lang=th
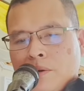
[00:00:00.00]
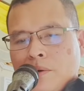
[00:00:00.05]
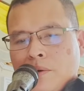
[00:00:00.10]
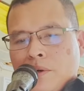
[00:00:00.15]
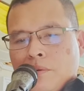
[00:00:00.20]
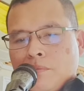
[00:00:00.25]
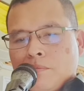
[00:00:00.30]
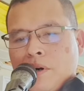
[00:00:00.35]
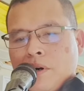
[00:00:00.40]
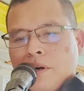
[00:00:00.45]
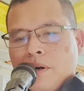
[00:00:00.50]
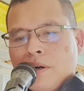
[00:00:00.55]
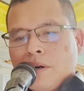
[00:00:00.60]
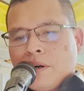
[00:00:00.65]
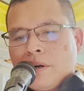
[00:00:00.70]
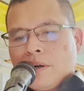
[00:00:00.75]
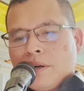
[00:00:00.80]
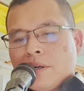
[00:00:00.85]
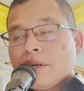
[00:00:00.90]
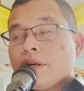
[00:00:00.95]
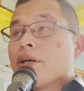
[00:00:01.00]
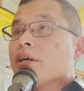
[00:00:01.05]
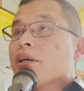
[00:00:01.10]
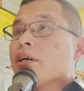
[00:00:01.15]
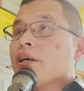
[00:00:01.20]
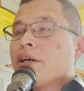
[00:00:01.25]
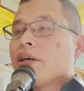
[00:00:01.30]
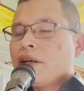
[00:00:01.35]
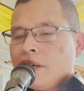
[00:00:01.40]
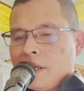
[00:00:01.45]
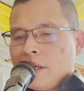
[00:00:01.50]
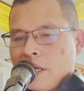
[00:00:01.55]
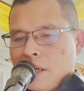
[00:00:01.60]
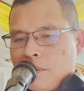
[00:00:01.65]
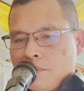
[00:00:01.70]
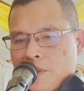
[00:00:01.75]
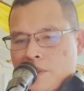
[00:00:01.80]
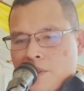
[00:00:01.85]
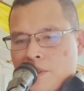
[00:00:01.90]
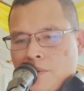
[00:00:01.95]
พระคุณพ่อห
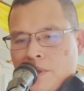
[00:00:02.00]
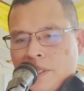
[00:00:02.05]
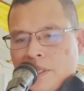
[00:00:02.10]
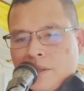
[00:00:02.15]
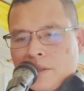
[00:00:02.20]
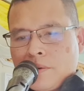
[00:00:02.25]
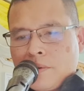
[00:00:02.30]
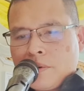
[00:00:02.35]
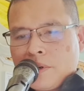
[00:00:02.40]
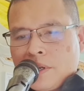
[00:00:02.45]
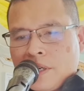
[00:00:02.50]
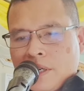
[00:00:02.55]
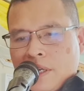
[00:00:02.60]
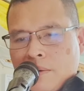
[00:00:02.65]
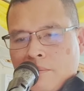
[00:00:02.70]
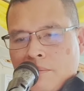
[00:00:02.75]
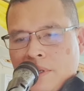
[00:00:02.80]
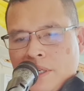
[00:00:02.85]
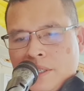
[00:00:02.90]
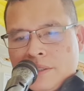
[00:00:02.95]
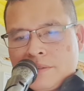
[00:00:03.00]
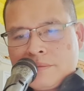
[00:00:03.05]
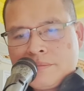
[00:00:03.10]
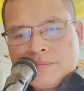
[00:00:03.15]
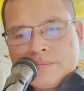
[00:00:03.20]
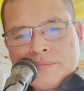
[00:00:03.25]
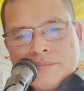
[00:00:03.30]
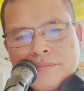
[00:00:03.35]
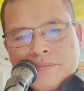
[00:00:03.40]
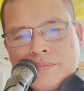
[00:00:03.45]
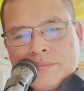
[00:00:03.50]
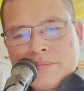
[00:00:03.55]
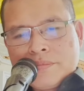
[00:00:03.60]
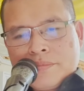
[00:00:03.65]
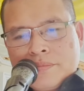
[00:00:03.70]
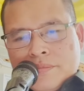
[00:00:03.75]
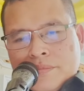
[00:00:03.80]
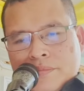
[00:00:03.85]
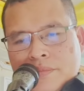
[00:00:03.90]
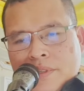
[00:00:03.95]
ลำยวนควรรำลึก
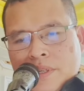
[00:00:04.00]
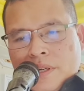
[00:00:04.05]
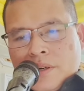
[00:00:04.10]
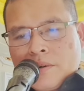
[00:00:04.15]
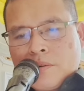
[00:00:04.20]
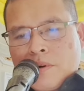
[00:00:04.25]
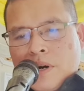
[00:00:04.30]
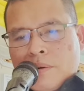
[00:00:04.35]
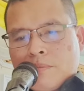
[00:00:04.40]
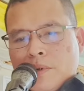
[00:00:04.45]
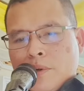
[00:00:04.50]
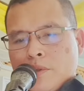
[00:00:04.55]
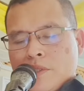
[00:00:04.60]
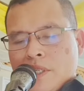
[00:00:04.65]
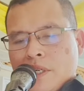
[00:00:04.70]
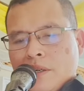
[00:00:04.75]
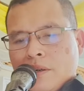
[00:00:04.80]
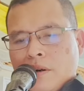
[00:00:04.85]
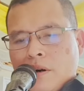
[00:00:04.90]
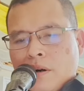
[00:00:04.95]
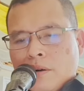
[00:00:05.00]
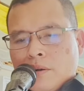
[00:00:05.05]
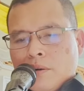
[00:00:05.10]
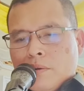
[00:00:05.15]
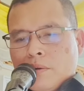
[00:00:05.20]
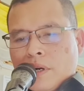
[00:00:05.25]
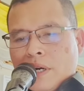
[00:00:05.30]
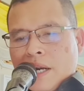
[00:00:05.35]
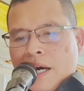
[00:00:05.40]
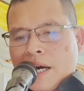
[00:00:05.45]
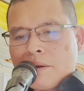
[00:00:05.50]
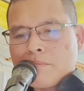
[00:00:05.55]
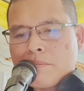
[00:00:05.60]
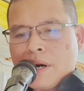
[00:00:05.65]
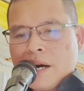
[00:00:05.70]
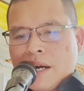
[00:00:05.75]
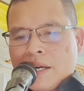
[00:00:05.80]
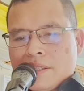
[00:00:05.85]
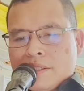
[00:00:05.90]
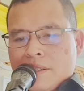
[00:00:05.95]
ความรู้สึกของลูกหลาน
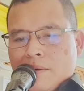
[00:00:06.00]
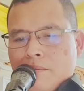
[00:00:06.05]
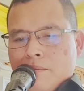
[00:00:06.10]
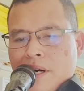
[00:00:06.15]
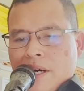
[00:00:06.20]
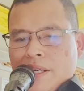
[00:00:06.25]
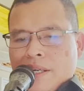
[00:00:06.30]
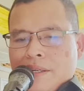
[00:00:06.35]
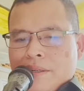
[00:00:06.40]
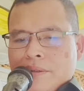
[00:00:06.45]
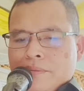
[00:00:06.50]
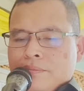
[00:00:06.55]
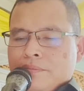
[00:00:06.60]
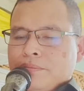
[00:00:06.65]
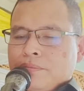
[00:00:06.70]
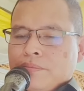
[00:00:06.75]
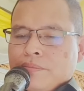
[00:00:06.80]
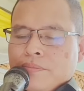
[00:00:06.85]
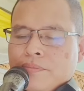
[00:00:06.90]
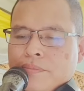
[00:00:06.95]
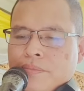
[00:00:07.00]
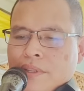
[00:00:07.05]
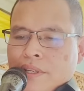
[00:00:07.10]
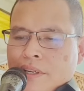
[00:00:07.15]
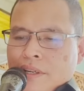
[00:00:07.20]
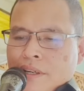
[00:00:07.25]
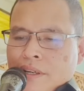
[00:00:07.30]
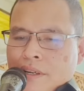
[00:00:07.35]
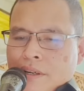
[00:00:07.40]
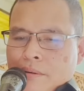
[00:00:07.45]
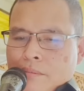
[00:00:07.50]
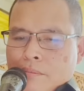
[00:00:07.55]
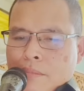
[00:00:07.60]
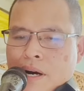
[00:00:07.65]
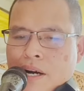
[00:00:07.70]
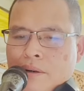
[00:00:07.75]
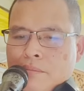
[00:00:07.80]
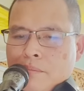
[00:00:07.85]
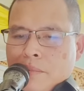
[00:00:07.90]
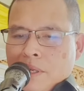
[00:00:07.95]
ผ่านสมัย
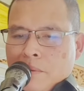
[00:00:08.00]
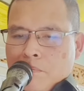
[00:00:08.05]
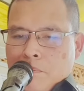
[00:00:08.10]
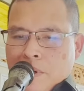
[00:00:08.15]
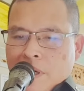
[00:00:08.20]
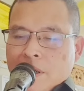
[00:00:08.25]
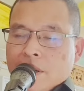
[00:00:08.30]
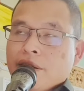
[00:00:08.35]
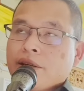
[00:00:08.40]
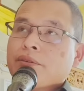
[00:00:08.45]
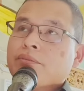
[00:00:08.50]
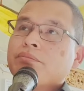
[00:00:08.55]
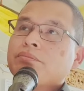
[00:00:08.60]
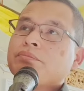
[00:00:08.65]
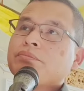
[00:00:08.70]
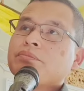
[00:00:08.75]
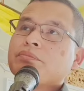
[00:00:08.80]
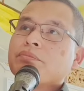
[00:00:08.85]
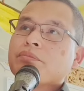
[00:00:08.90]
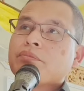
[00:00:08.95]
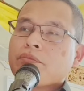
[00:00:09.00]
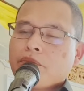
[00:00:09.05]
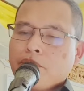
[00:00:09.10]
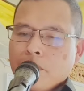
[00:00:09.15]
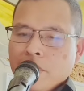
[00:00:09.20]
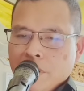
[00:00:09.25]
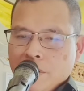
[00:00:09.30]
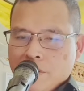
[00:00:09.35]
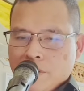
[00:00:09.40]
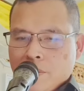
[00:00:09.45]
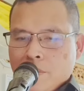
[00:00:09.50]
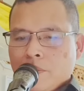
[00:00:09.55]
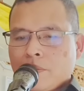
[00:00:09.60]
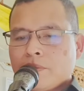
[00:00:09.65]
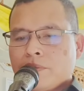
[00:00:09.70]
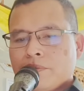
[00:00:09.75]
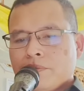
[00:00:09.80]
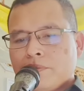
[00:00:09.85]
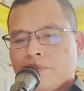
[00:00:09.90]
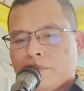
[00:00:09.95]
บ้านมีปิด มีสุ
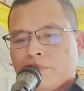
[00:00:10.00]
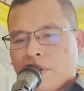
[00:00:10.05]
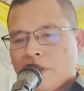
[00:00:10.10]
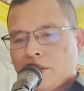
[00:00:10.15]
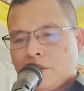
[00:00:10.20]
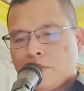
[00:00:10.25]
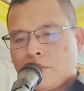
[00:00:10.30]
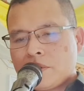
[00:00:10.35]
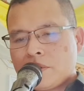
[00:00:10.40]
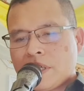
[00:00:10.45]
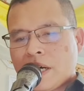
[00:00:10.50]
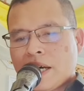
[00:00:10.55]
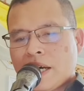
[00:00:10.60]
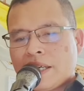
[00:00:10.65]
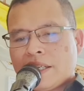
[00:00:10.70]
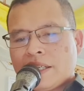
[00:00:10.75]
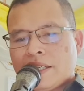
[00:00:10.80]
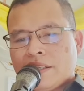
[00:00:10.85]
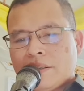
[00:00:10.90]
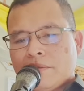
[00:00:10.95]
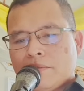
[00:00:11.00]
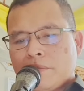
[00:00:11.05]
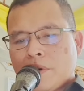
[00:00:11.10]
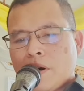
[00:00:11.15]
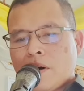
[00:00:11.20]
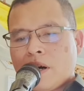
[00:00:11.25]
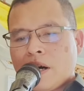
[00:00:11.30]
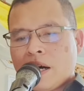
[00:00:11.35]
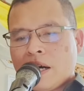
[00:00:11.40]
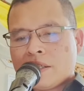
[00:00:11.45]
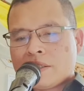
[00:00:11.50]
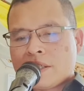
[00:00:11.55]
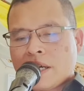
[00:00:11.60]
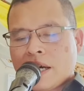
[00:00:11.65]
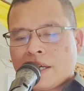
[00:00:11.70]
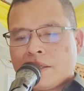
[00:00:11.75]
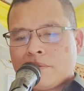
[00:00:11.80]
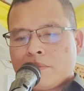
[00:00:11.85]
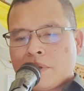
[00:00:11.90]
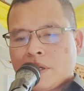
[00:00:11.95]
ข ไม่ทุกข์ใจ เพราะอา
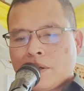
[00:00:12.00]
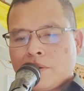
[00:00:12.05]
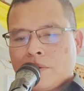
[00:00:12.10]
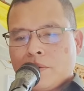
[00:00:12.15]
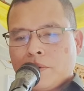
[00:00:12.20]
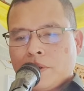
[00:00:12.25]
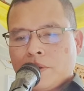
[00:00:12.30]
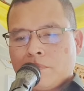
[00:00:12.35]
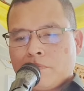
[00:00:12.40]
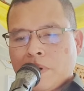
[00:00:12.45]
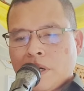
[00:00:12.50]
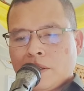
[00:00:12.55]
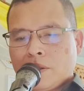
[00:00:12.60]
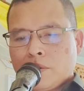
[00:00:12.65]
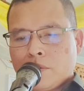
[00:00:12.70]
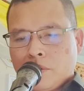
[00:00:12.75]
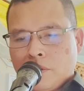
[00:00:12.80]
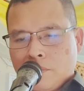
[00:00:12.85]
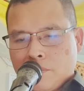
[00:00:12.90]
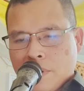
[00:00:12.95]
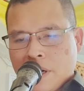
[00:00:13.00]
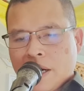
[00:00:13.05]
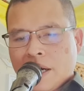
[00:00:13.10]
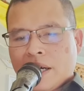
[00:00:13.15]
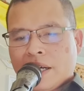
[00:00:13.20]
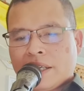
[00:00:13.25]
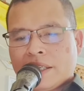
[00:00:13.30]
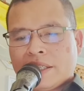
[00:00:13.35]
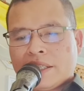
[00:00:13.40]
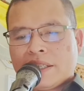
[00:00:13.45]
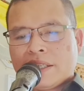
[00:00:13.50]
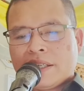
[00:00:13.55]
ศัยพระคุณเป็นทุนมา